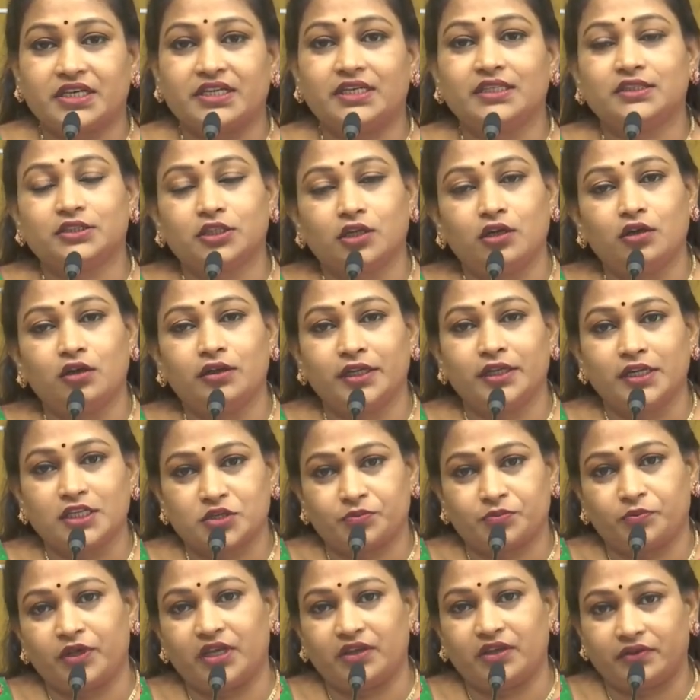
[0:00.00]
చరిత్రలో
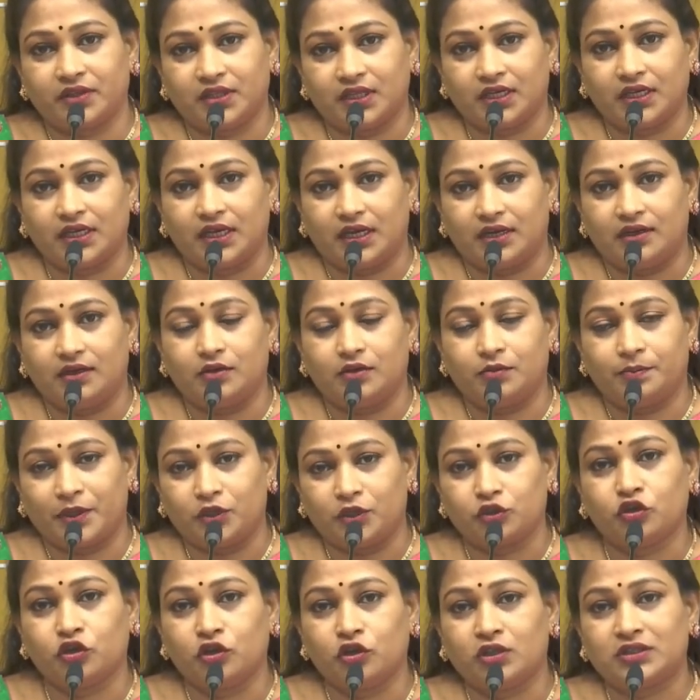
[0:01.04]
నిలిచిపోయే విధంగా
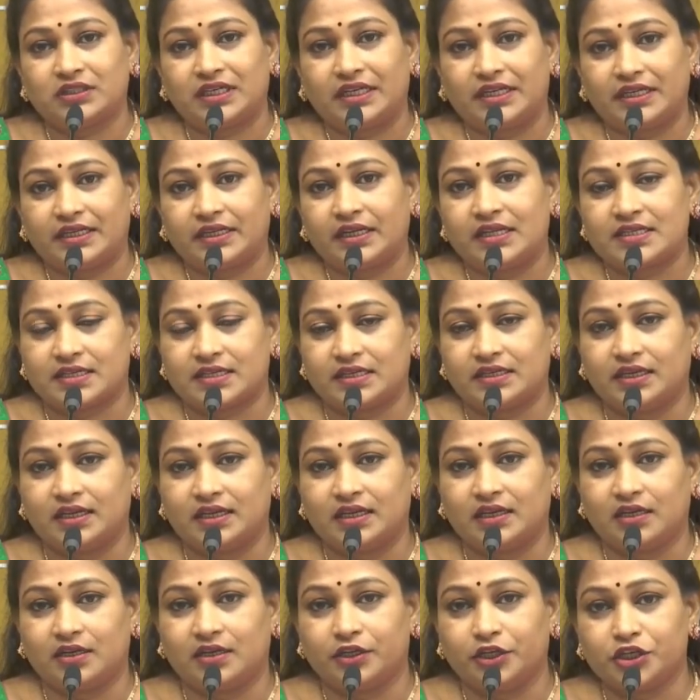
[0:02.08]
పదకొండో తారీఖున
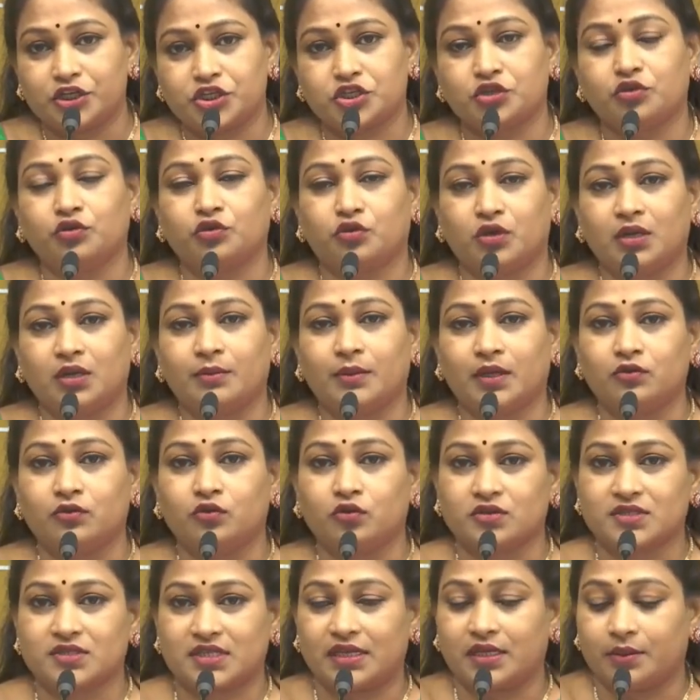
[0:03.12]
జరిగిన ఇష్యూని కూడా
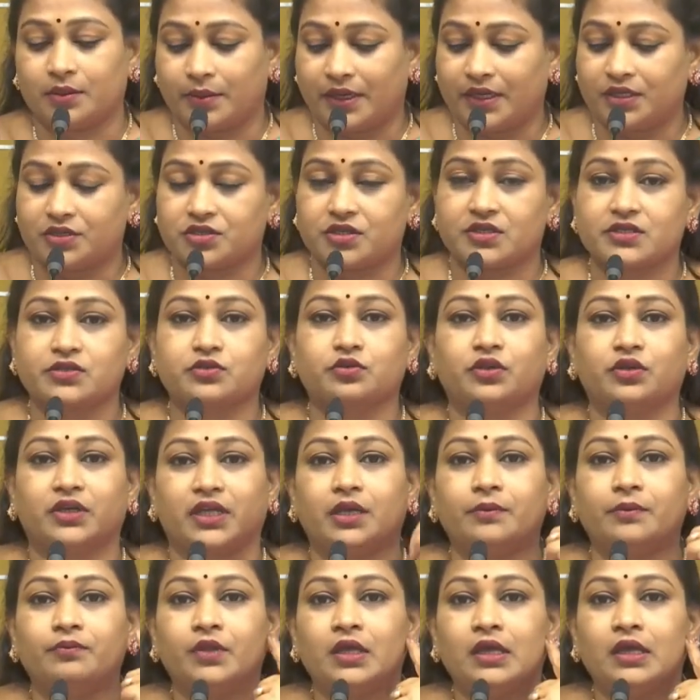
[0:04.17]
మనం ఒకసారి రిమైండ్
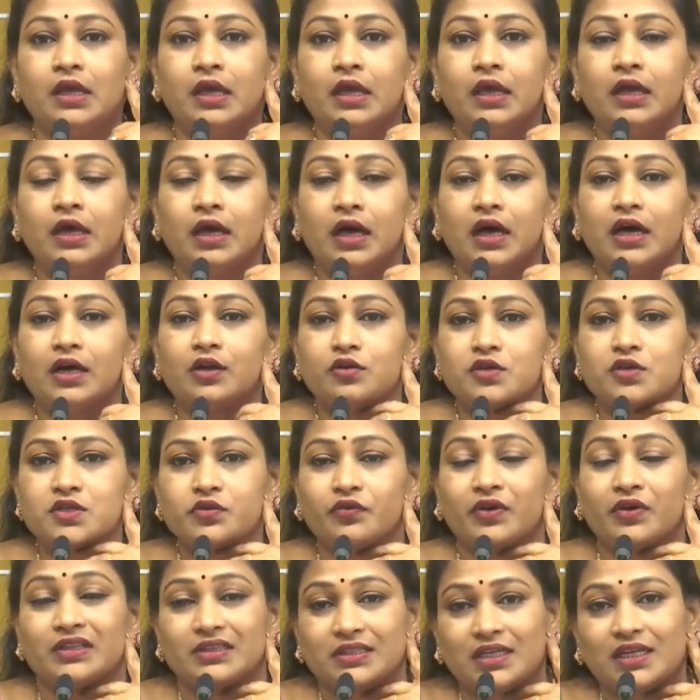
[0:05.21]
చేసుకుంటే ఆ
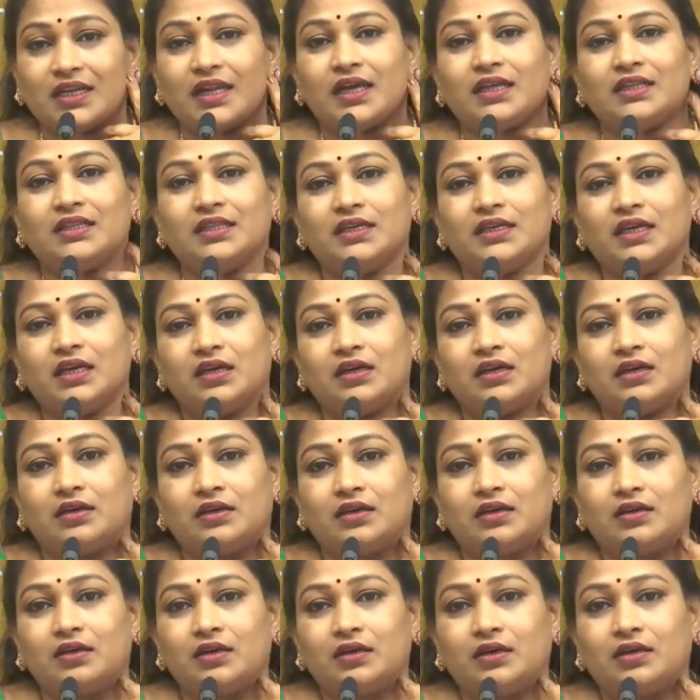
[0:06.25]
రోజు వందలాదిగా
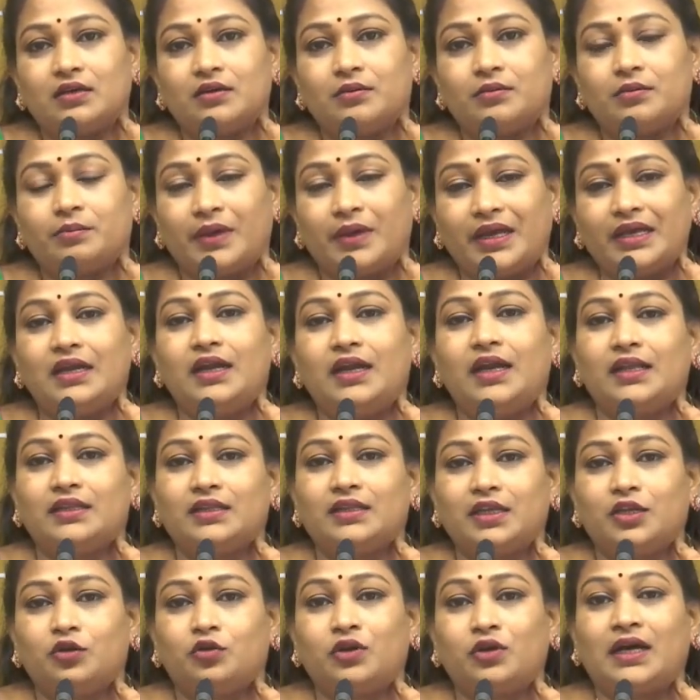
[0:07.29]

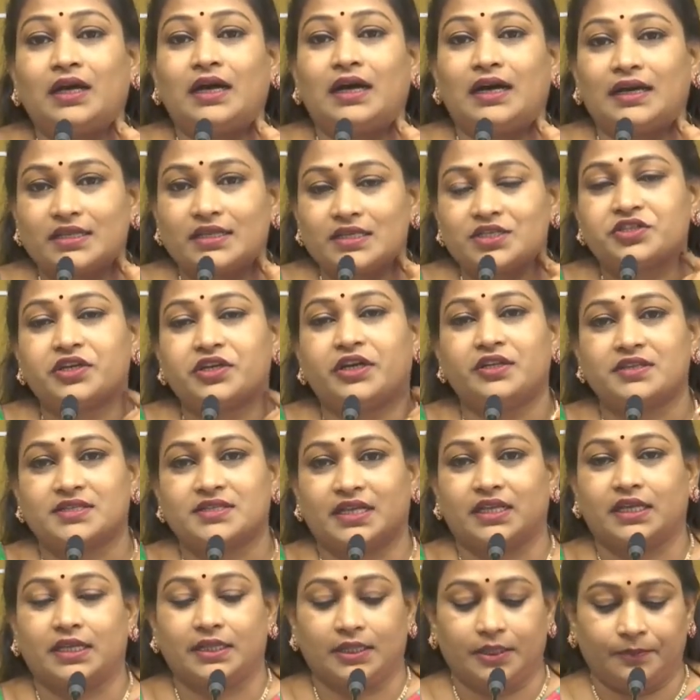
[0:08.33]
మహిళలందరినీ కూడా అరెస్ట్ చేయడం
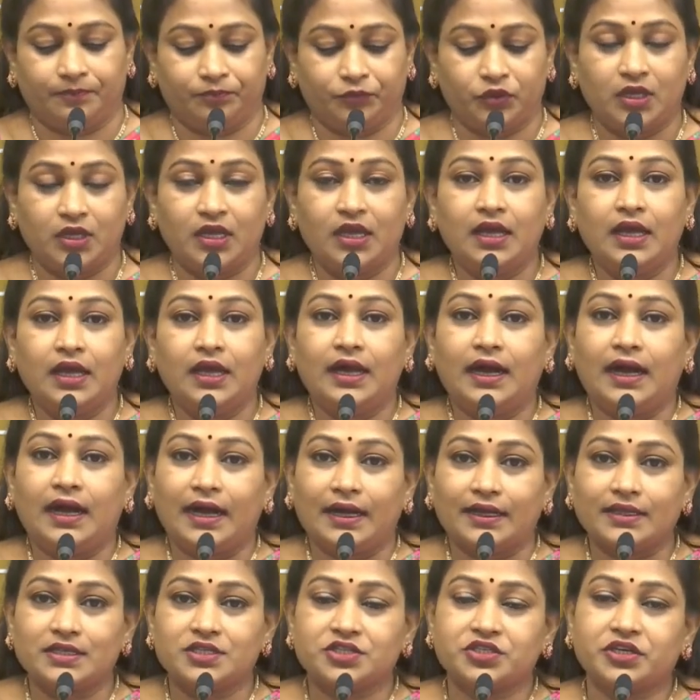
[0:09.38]
జరిగింది
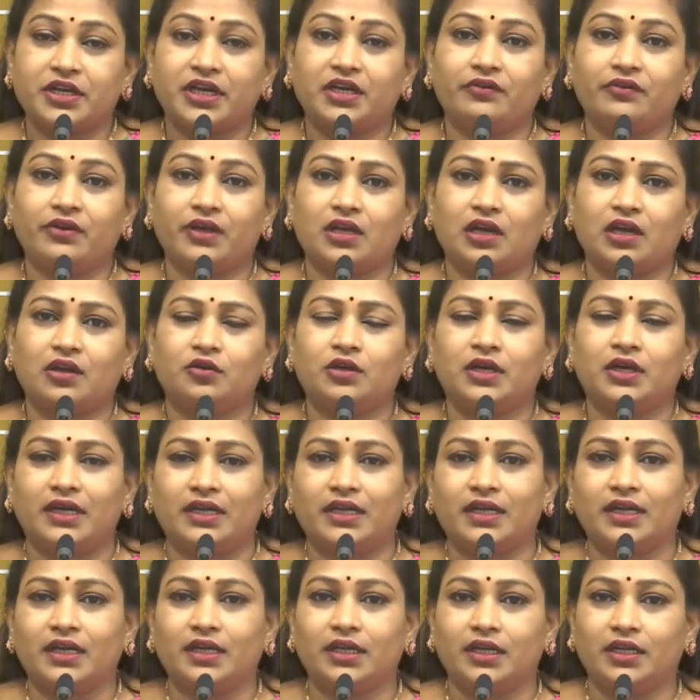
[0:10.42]
అరెస్ట్ చేయడమే కాకుండా
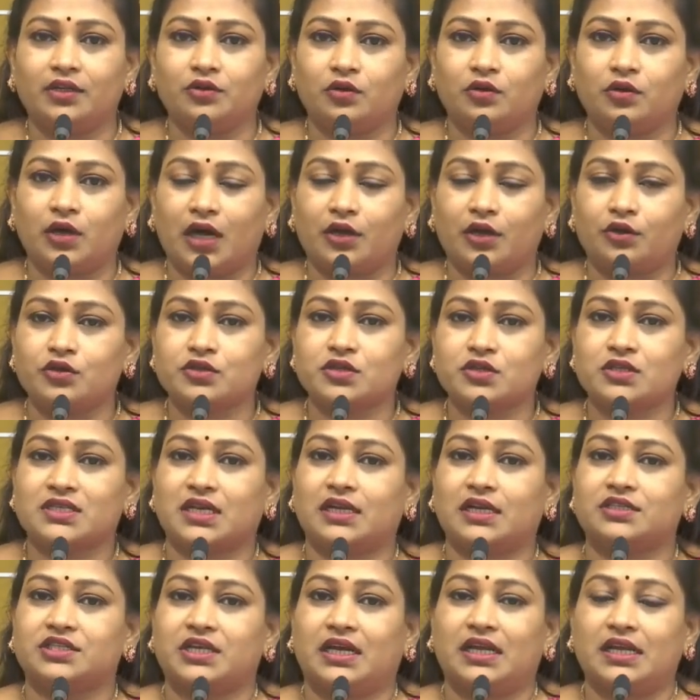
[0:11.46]
అంటే నేను ఆ రోజు
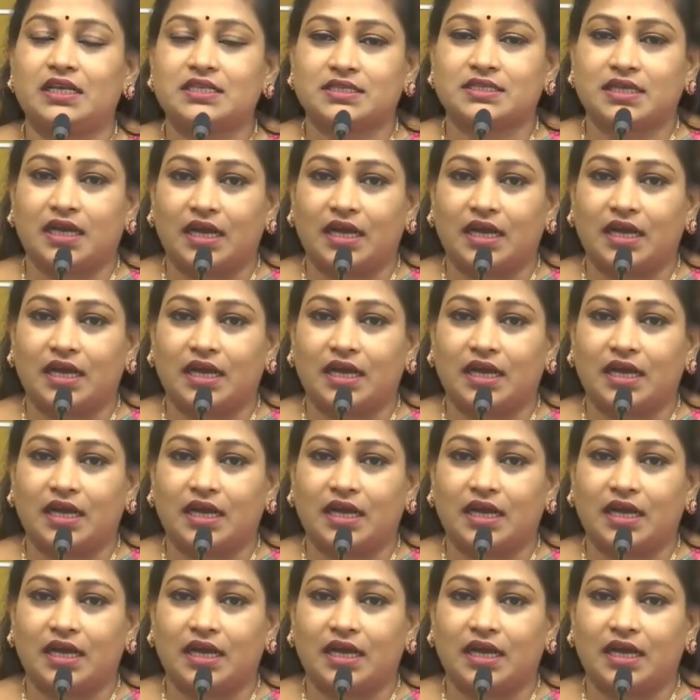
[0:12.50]
చాలా